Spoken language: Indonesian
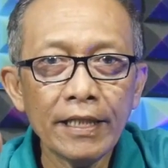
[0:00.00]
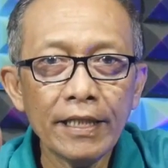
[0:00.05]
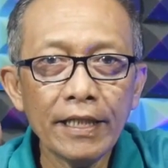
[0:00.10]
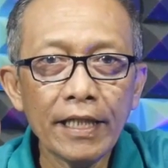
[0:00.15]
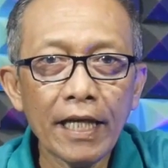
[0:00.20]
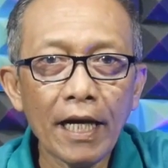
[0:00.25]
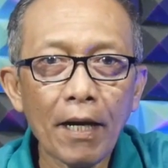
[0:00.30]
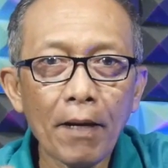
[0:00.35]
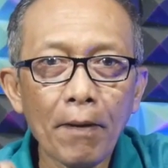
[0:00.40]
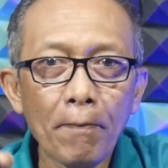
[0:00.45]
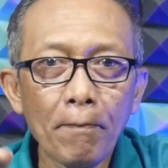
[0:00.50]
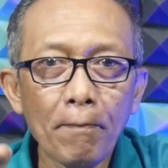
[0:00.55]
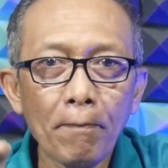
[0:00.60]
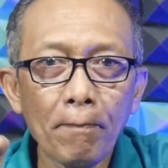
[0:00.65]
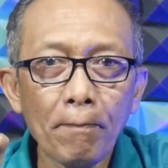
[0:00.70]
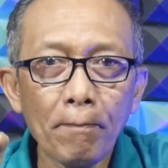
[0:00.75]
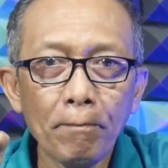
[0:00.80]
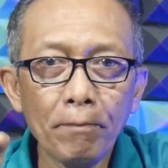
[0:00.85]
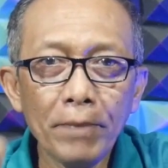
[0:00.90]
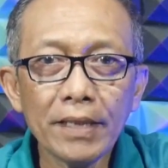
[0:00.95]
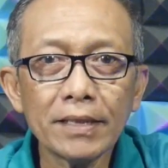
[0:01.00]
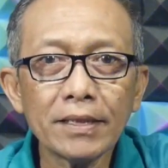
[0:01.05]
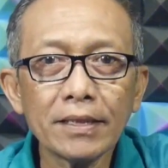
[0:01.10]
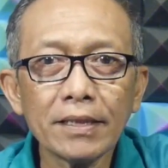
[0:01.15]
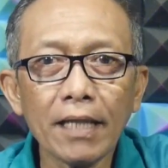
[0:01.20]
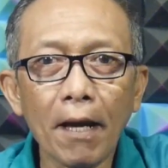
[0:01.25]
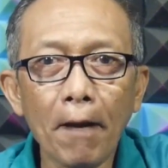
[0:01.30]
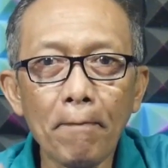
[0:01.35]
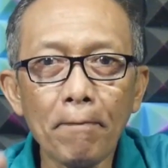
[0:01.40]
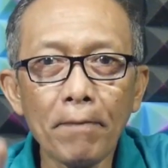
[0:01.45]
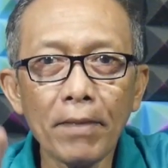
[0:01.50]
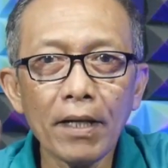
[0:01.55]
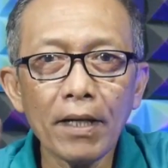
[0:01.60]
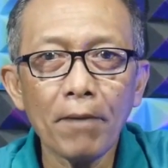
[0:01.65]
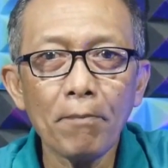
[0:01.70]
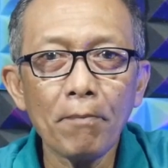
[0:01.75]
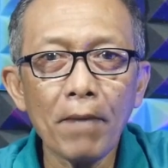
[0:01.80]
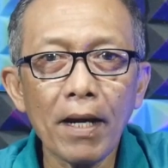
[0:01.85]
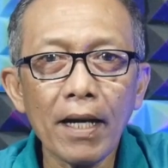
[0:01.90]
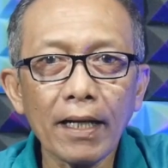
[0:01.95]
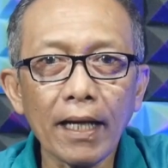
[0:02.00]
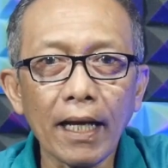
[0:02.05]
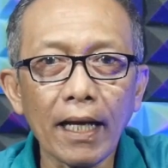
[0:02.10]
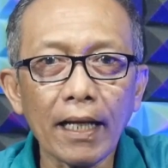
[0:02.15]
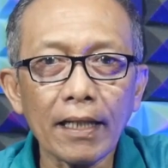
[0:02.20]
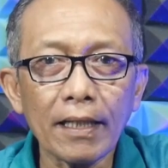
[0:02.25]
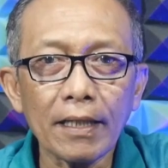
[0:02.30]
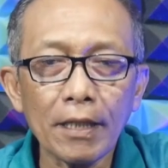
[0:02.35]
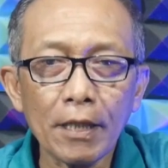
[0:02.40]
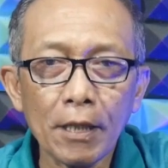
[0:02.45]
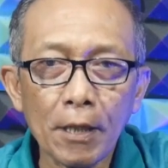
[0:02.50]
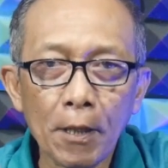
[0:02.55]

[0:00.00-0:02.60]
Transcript: yang bisa melemahkan